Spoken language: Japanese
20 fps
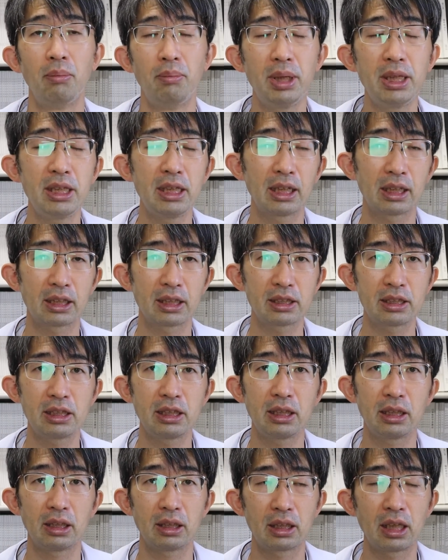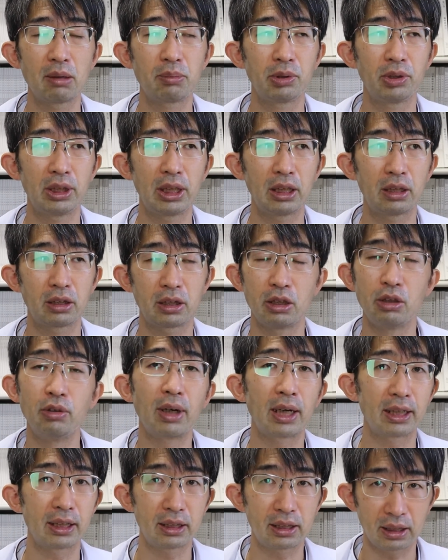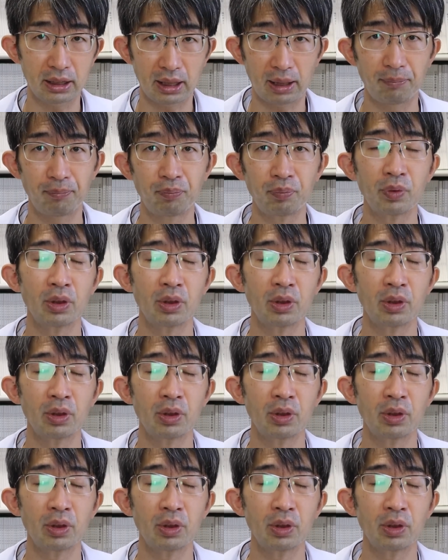目に優しい成分ですって言われてた。